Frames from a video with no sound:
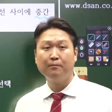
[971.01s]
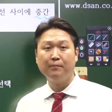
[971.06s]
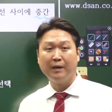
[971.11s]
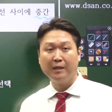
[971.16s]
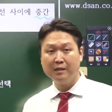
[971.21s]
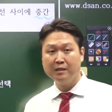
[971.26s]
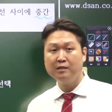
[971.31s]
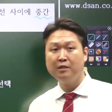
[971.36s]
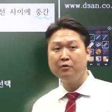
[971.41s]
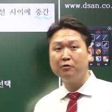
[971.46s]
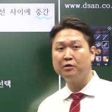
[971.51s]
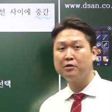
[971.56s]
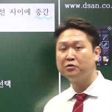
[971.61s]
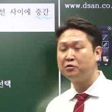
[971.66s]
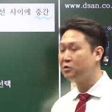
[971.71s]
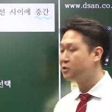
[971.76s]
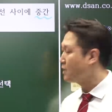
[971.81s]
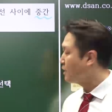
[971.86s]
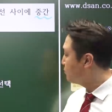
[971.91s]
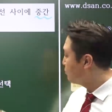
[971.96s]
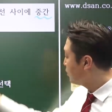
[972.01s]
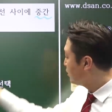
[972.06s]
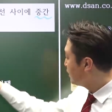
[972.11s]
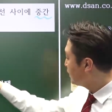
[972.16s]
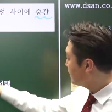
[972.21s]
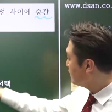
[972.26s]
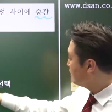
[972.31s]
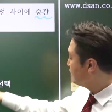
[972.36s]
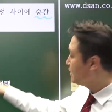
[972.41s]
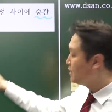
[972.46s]
맞는 내용이죠. 다
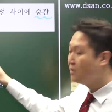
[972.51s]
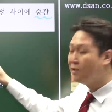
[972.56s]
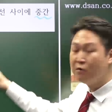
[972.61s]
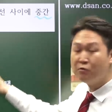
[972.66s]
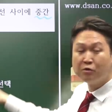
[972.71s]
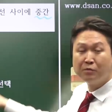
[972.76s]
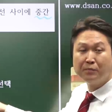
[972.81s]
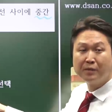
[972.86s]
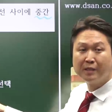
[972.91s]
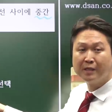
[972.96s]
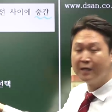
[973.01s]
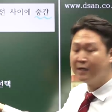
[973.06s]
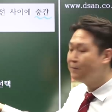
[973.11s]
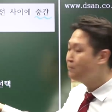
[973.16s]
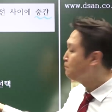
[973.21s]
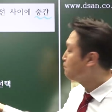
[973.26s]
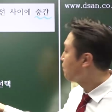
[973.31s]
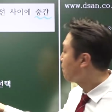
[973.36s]
변압기에 대한 내용입니다.